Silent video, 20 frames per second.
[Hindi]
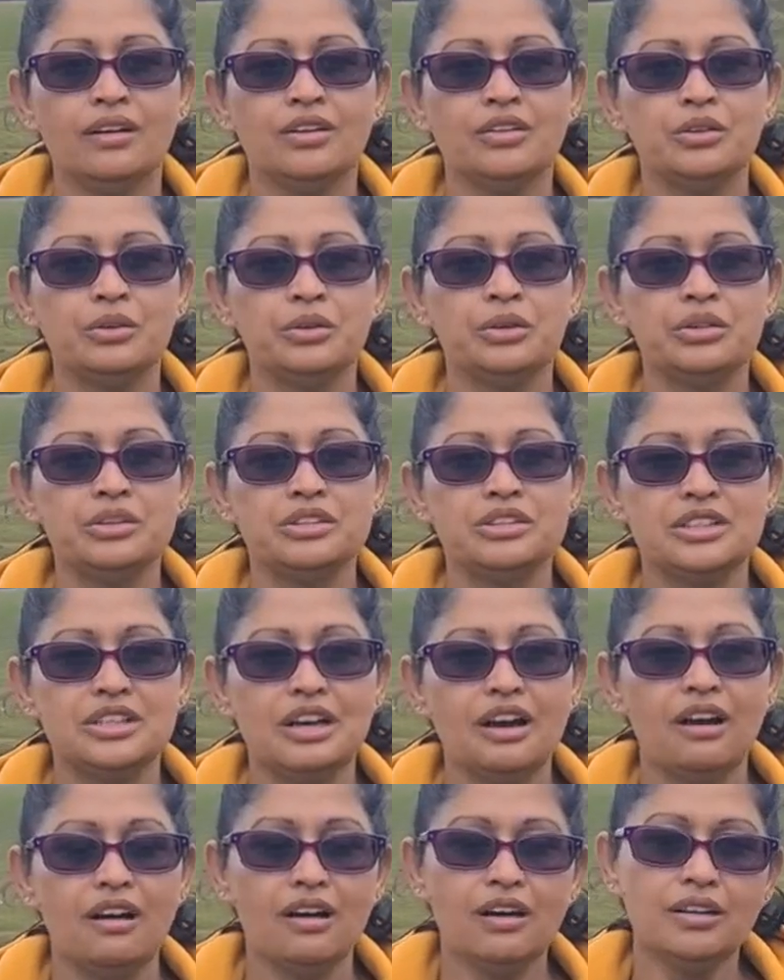तो जी
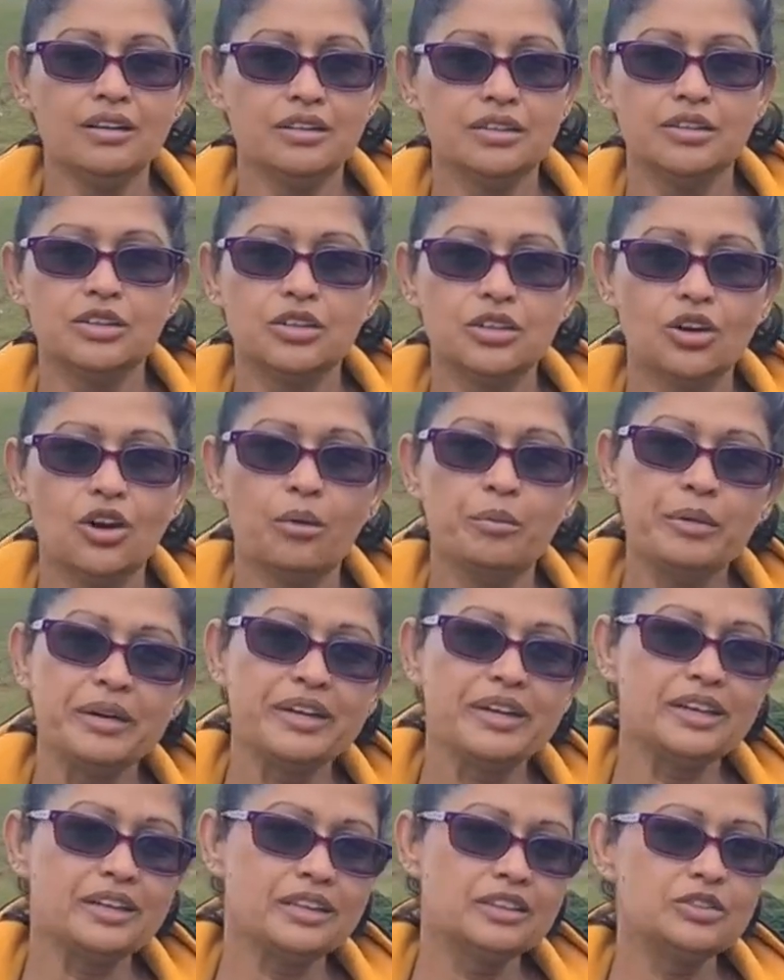हाँ कमेंट
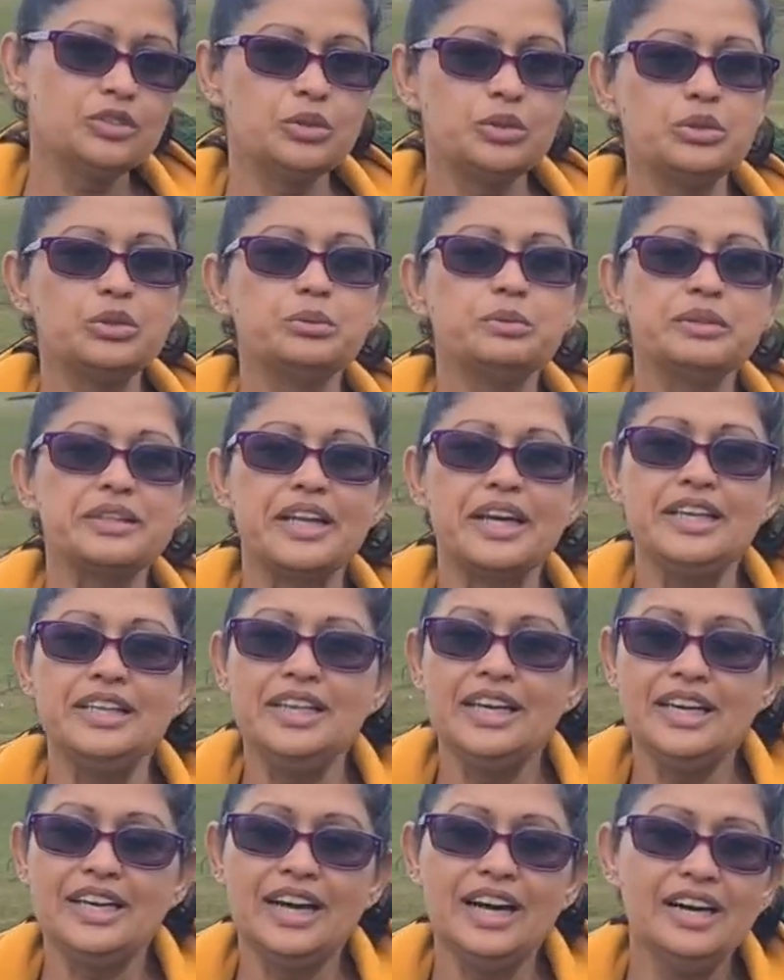करके ज़रूर
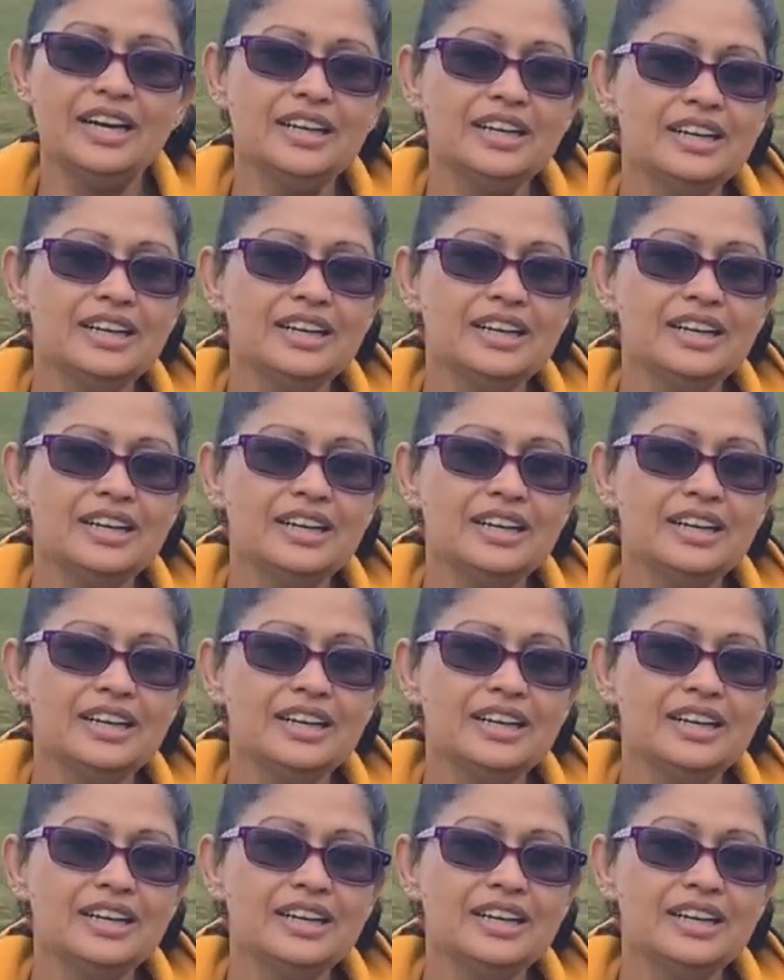बताइएगा